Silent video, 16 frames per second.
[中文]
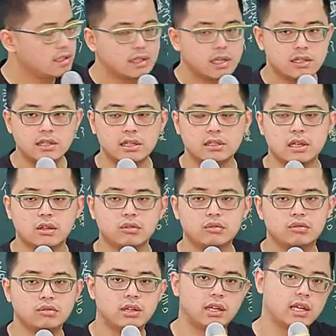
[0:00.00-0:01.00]
在这一张
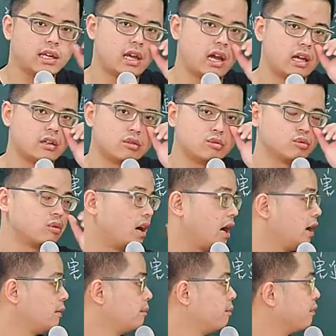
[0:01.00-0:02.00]
图，你可以看得出
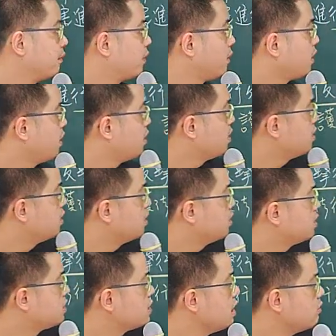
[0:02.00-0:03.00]
来，
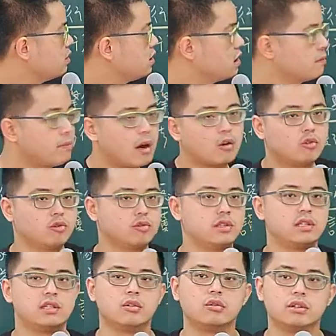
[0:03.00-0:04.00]
只要你是保护
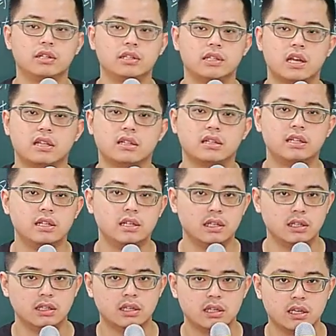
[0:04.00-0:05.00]
自己或第三人的利
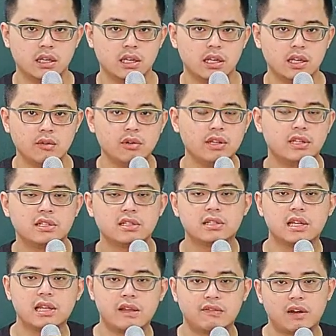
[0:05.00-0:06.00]
益，因为你是
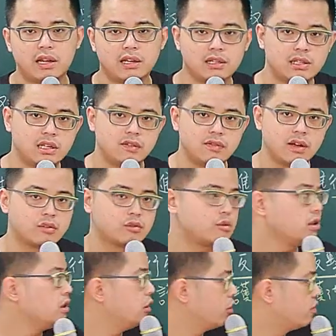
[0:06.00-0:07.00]
站在法的这一方，所
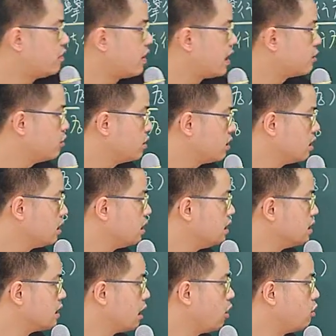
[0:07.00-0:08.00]
以你有法确证益
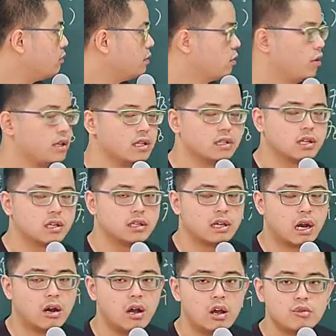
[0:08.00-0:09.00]
在后面为你撑
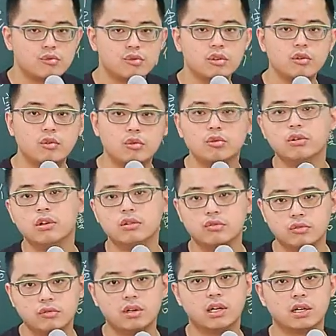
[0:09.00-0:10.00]
腰，所以无论
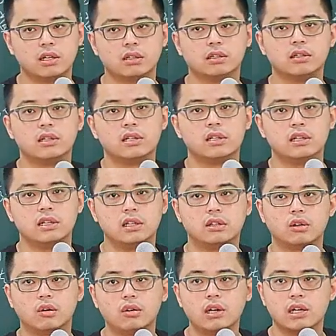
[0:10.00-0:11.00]
如何，你
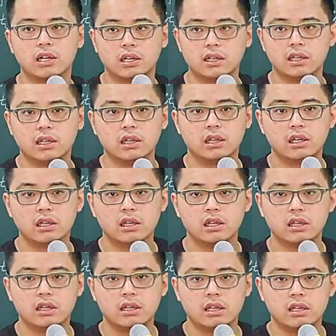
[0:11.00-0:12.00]
都可以
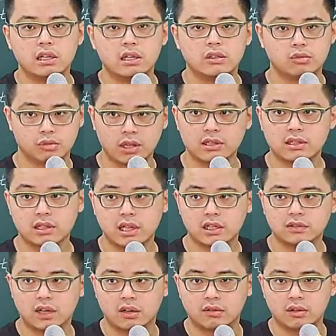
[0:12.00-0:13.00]
主张正当
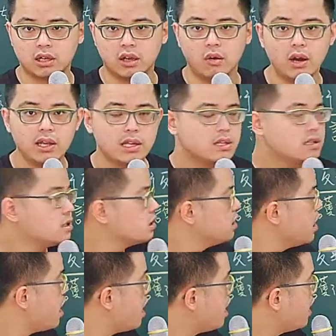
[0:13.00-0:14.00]
防卫。换言之，
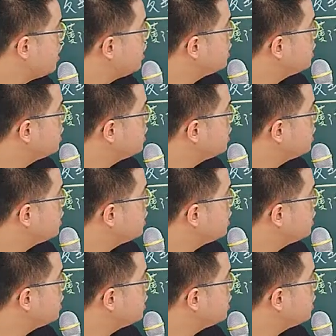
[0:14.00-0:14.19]
你